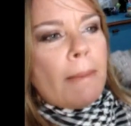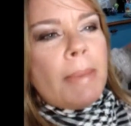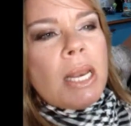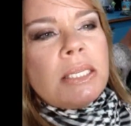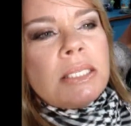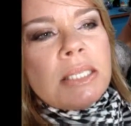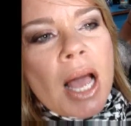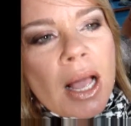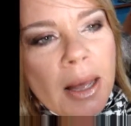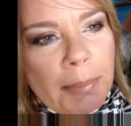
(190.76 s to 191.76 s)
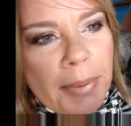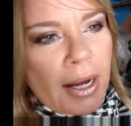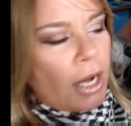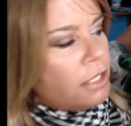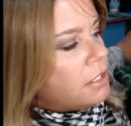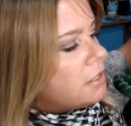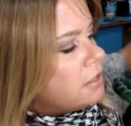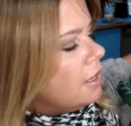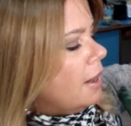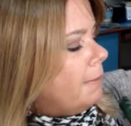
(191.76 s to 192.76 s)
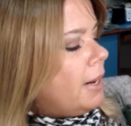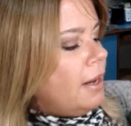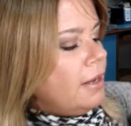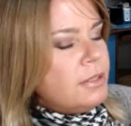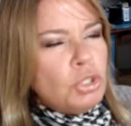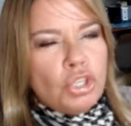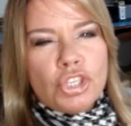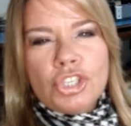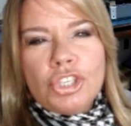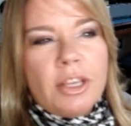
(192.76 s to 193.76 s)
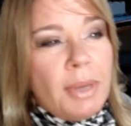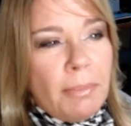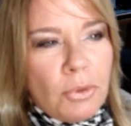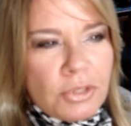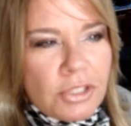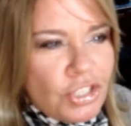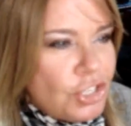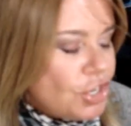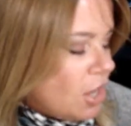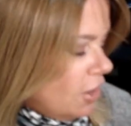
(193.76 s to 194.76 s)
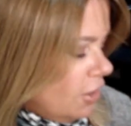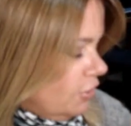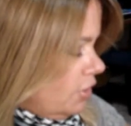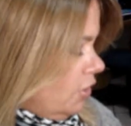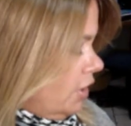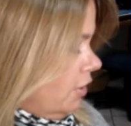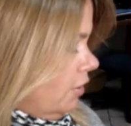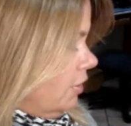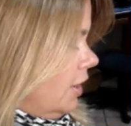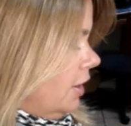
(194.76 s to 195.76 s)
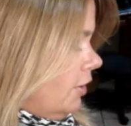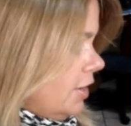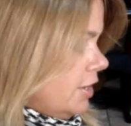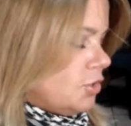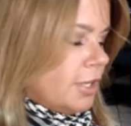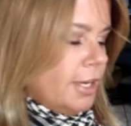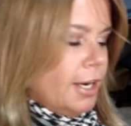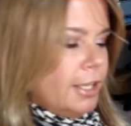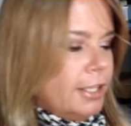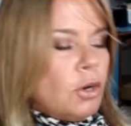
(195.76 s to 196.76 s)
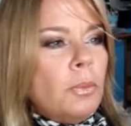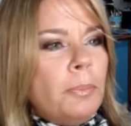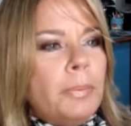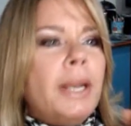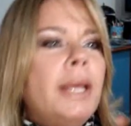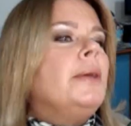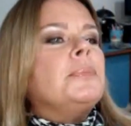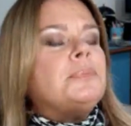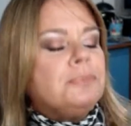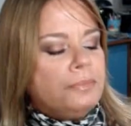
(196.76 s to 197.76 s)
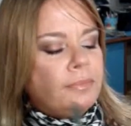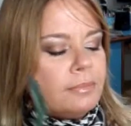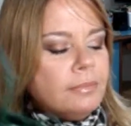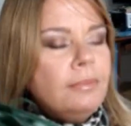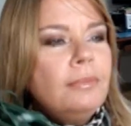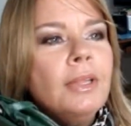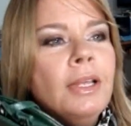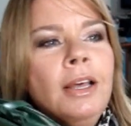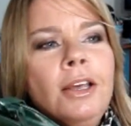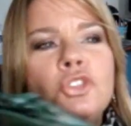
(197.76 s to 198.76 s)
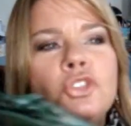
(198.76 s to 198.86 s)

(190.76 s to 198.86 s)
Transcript: Balenciaga Barras rapaz, muito chique minha bolsa, gente. Eu, eu, eu, eu olha só que linda, comprei. Eu